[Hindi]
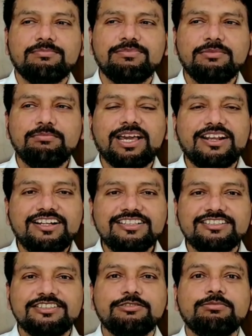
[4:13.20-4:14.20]
अपने
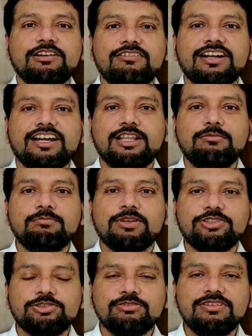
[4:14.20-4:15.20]
पेरेंट्स जब दवाखाने में
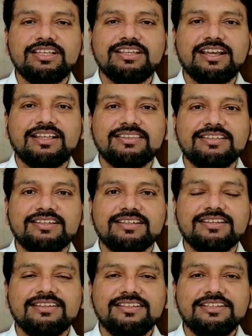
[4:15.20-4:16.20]
बच्चों को लेके आते हैं
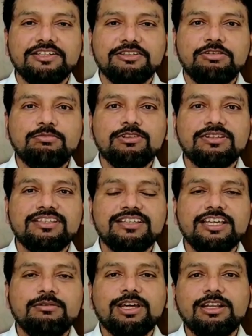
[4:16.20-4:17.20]
वो बोलते
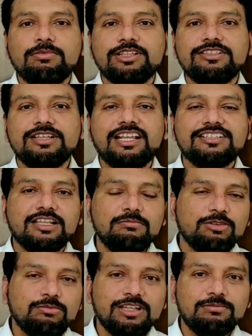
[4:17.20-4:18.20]
हैं कि हमारे बच्चे आजकल
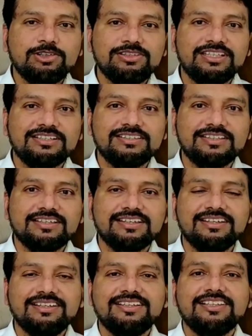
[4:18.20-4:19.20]
मोबाइल बहुत देखते हैं
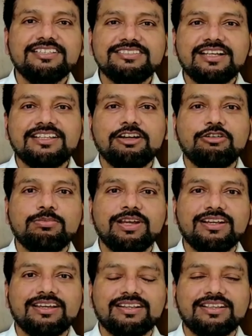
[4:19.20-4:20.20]
इसका क्या
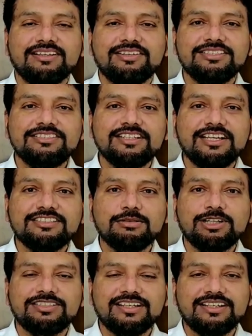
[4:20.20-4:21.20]
उपाय करना है इससे कैसे
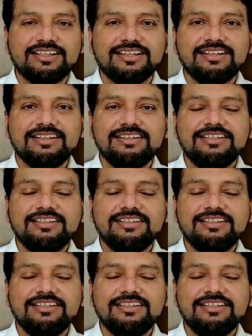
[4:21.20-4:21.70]
बचा जाए